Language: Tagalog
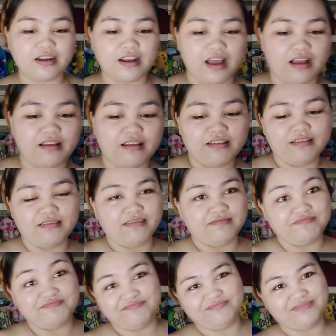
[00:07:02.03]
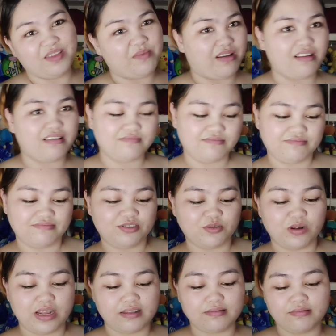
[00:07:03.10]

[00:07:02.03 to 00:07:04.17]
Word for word: lang. 'Di ba? Sulit.